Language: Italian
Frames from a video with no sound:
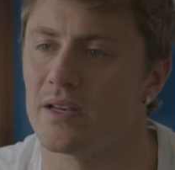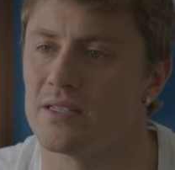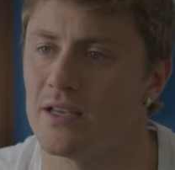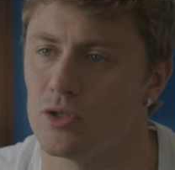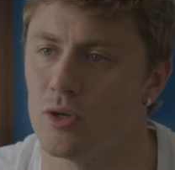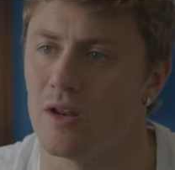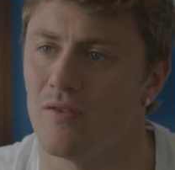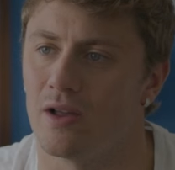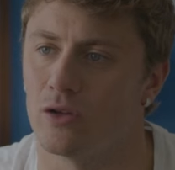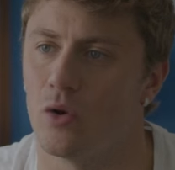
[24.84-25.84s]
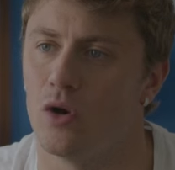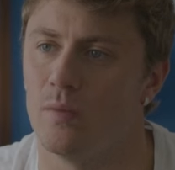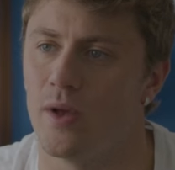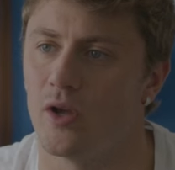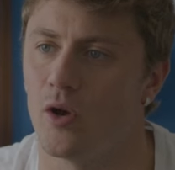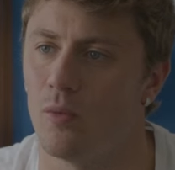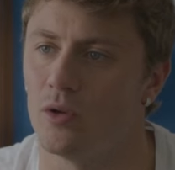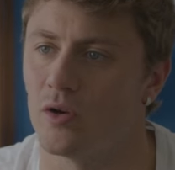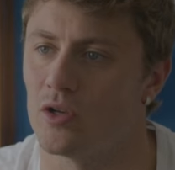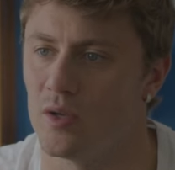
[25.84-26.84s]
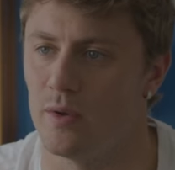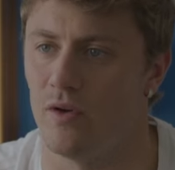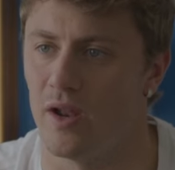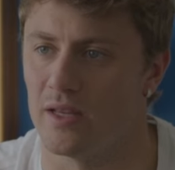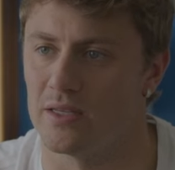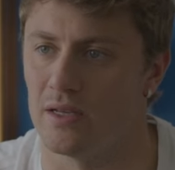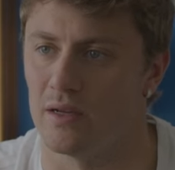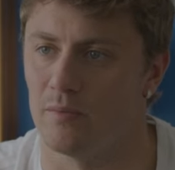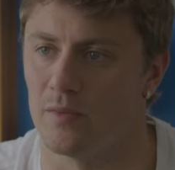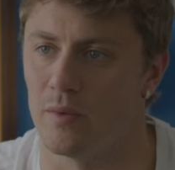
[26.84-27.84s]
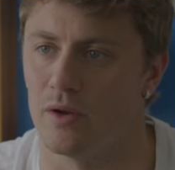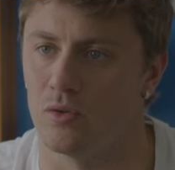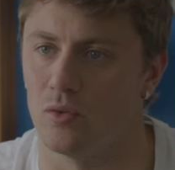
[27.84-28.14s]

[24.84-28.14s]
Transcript: per sé sono arrivato alle Olimpiadi con molta consapevolezza, prima di